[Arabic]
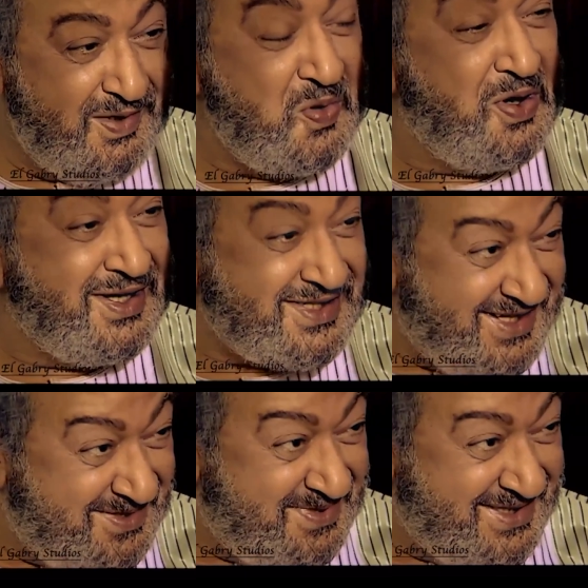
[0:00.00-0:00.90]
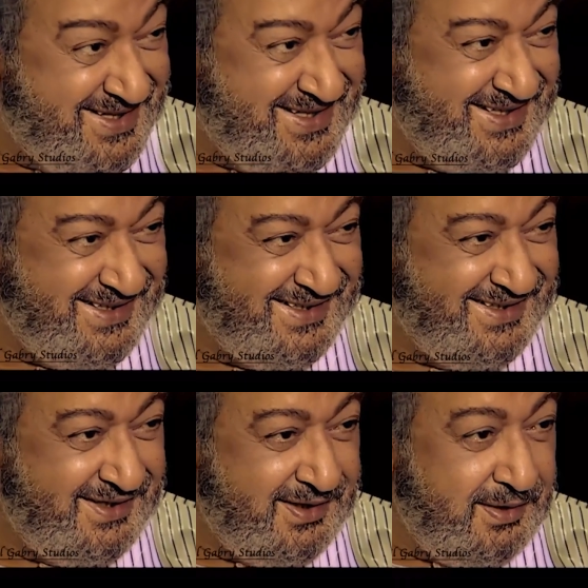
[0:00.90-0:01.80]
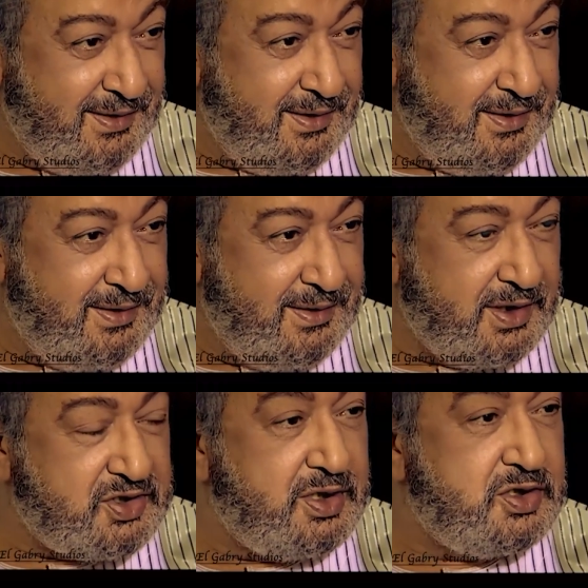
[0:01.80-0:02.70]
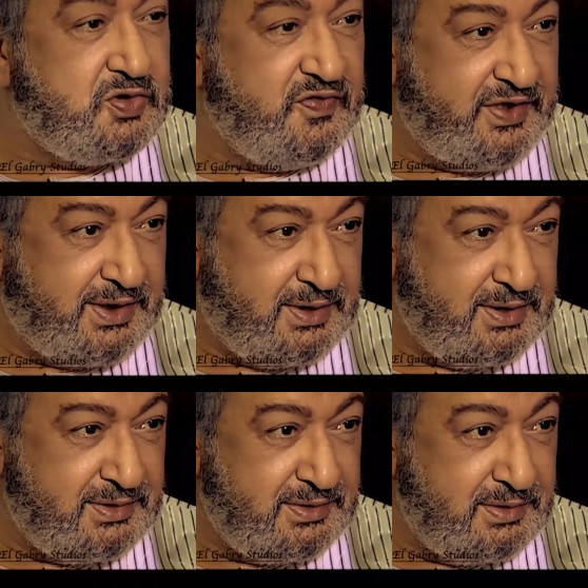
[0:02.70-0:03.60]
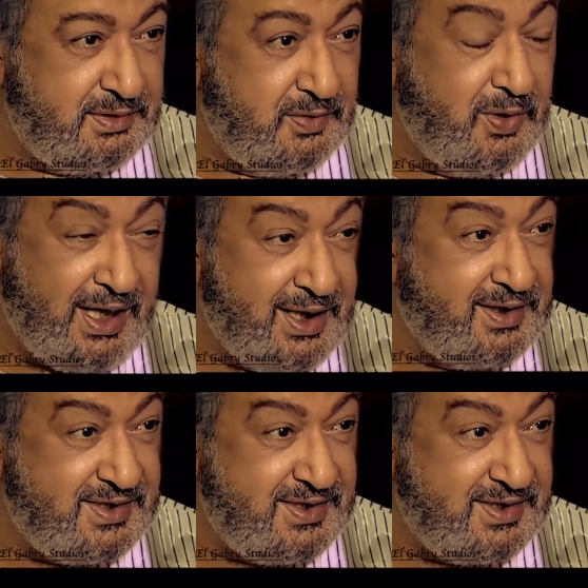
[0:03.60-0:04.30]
وانا صحيت بدري عشان اشوفك والحق